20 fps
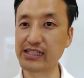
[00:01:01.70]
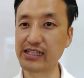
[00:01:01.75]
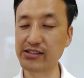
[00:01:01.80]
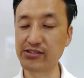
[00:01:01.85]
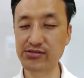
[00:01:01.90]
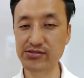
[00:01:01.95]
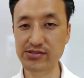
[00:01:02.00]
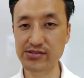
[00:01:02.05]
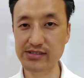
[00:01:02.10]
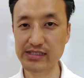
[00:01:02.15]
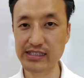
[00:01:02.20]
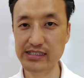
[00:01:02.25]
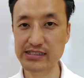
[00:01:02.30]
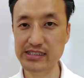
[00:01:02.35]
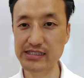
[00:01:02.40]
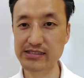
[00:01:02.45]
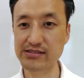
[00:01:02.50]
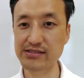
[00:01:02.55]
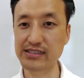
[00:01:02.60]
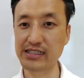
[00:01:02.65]
たら、腰痛や
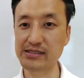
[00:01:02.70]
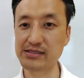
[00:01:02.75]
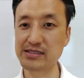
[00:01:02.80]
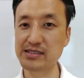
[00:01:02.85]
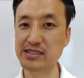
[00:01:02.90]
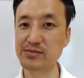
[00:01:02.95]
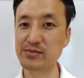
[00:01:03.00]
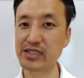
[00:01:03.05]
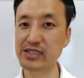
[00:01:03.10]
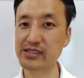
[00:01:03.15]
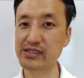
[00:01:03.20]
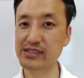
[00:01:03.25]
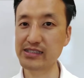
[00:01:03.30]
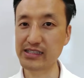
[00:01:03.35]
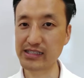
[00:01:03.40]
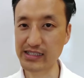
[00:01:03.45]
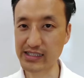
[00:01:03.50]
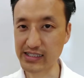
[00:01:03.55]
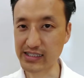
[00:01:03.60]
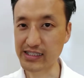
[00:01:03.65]
膝痛になってしまっ
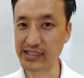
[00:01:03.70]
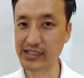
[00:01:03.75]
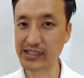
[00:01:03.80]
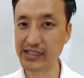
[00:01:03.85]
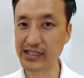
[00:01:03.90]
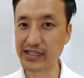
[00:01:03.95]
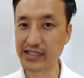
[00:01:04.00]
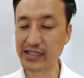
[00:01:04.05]
たら、